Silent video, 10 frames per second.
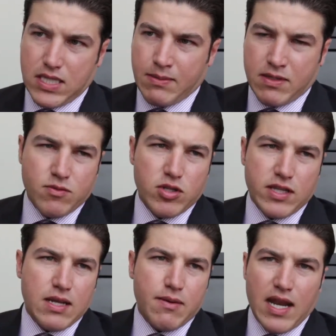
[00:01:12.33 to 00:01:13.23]
nada más
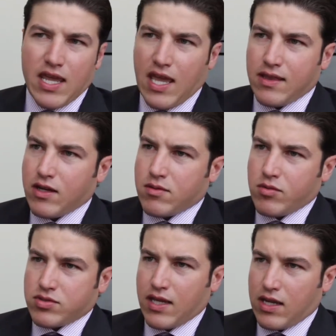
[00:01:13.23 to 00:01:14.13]
volten a ver Allende cómo
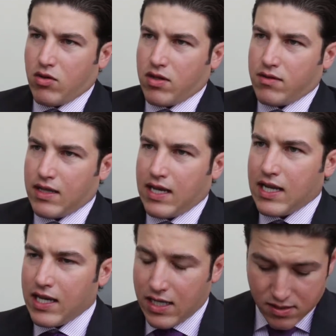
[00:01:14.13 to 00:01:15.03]
está lleno de,
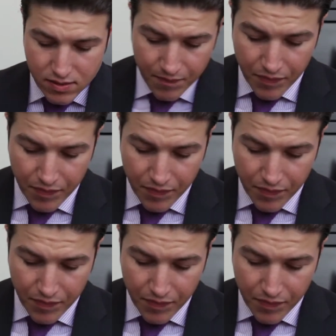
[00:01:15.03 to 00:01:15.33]
líneas.